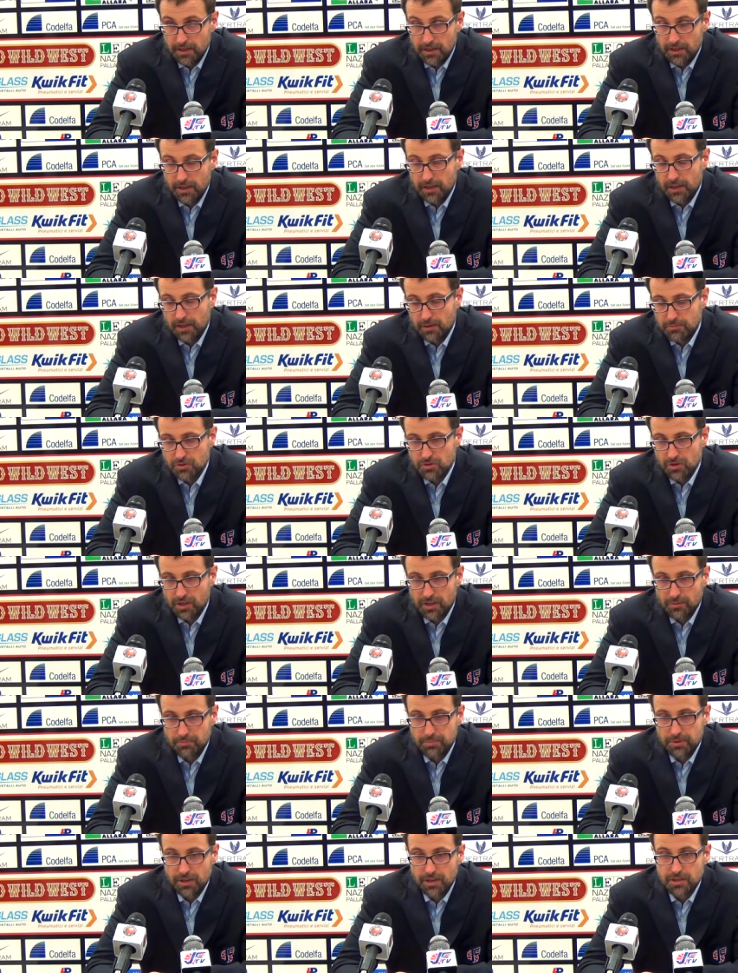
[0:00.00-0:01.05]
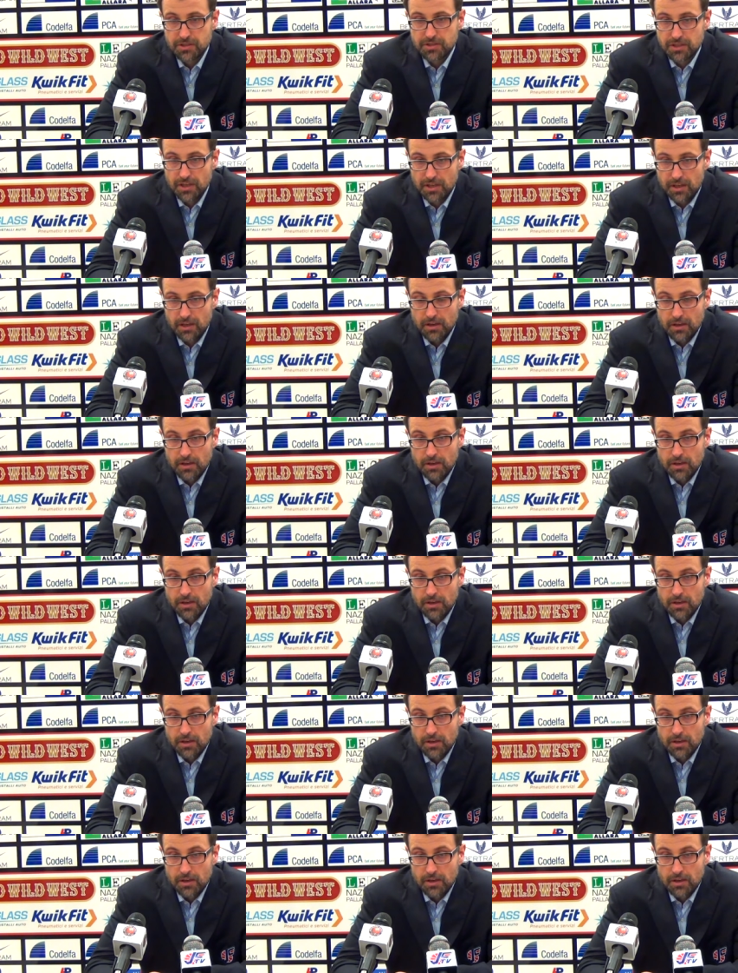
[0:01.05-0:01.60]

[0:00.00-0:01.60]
e, eh, e bisogna capire se